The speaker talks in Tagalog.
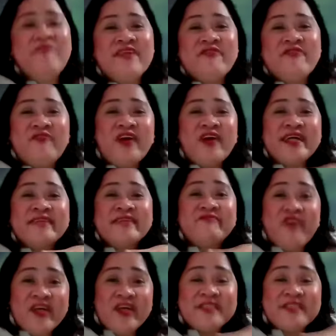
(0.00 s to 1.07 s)
pero mami,
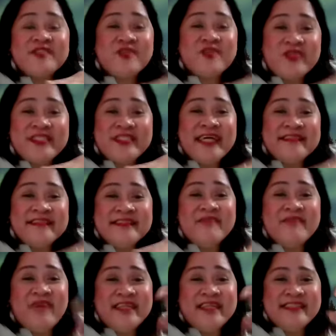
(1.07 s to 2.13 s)
for, oh. students, di
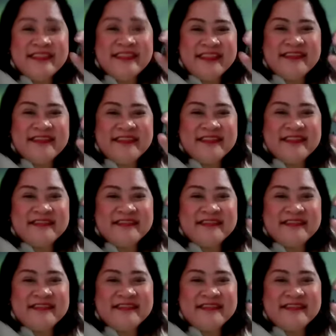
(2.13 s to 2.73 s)
ba, these are just...